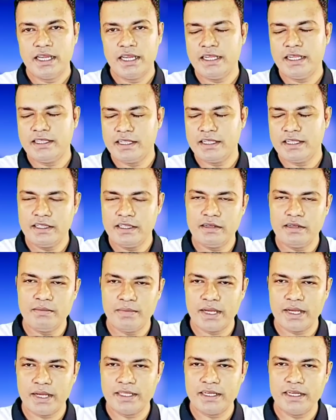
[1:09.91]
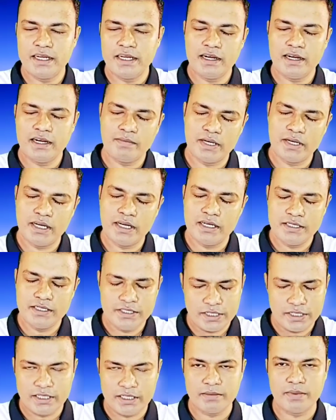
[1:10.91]
এই তিন দিন বাদে আপনারা
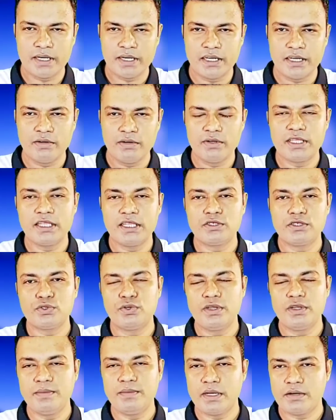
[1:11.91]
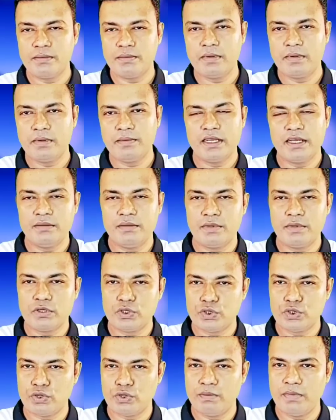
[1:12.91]
যেতে পারেন অর্থাৎ শনিবার রবিবার এবং
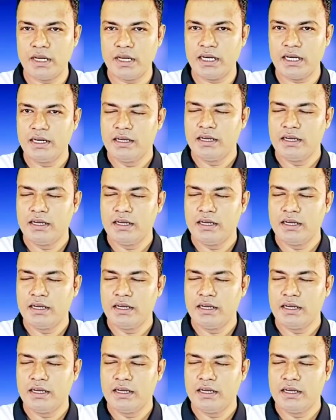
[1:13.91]
সোমবার